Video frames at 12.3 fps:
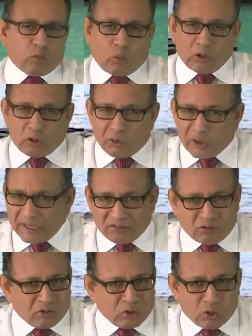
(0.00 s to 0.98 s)
Cuando vio que
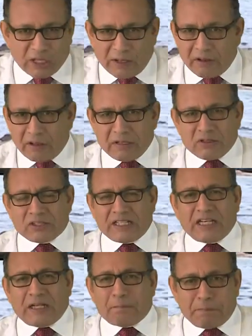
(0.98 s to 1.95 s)
eso no daba, no
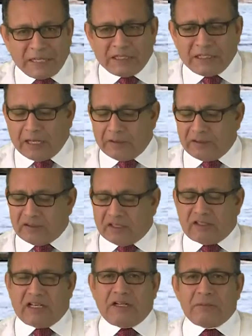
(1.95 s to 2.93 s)
tenía ni pies ni cabeza y
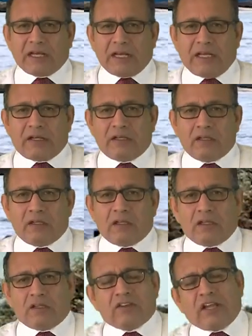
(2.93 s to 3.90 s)
que se le iba a caer,
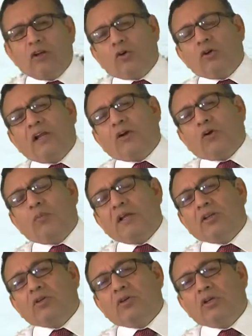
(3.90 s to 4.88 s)
salió con el
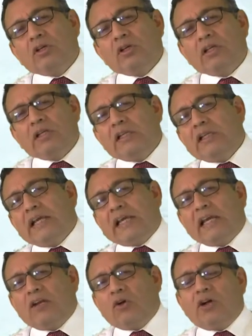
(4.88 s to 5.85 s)
argumento de
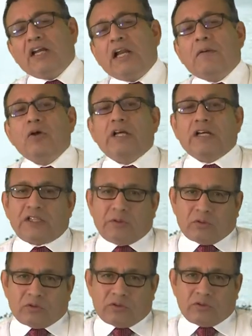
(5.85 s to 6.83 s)
que no, es lavado de activos.